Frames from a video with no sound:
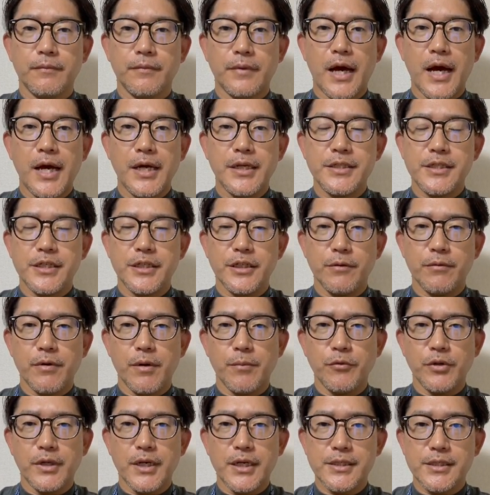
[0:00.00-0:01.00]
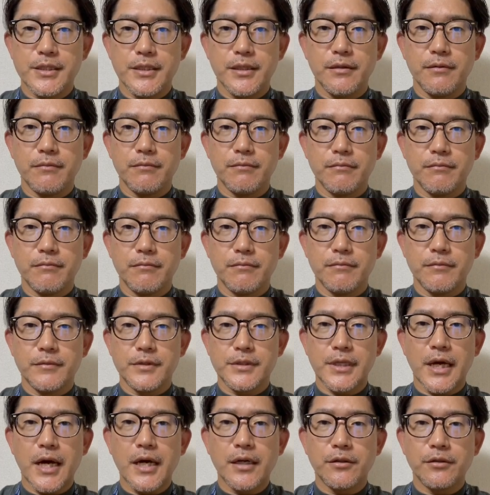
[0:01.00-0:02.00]
愛知には昔
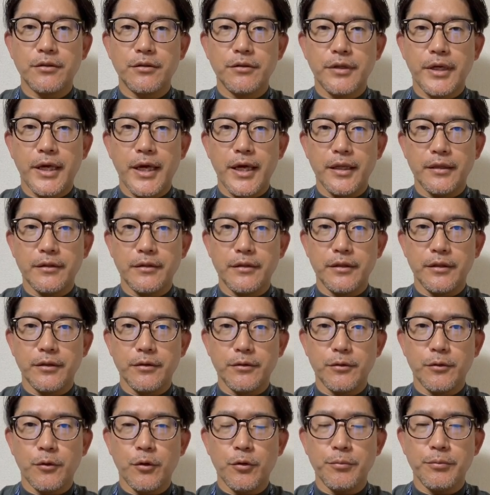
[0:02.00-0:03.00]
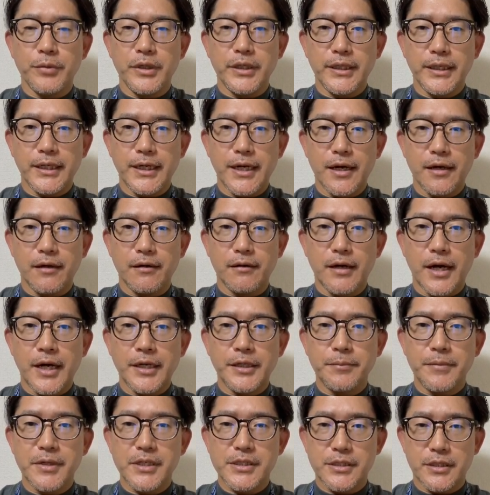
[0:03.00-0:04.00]
サークル K っていうコンビニがあ
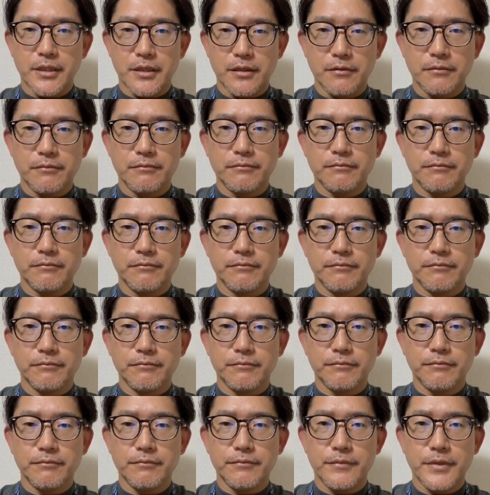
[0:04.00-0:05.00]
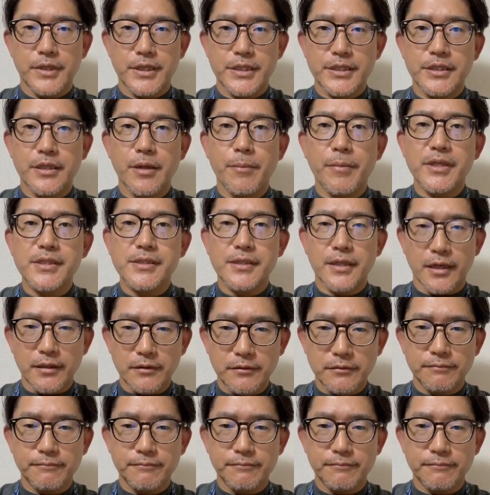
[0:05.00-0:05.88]
りました知ってますか